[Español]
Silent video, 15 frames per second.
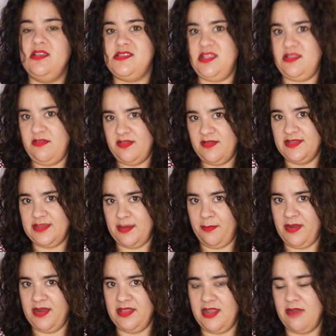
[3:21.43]
que se te va
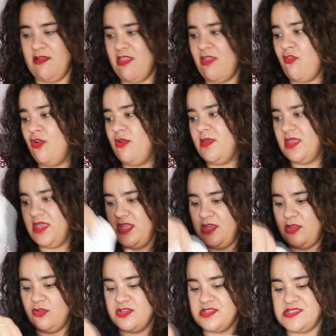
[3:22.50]
transparente el bañador, el
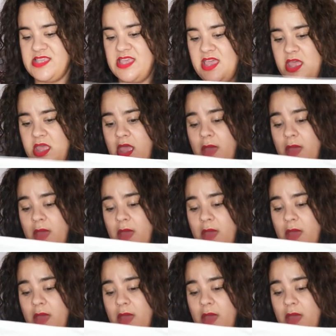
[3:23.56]
bikini o lo que sea.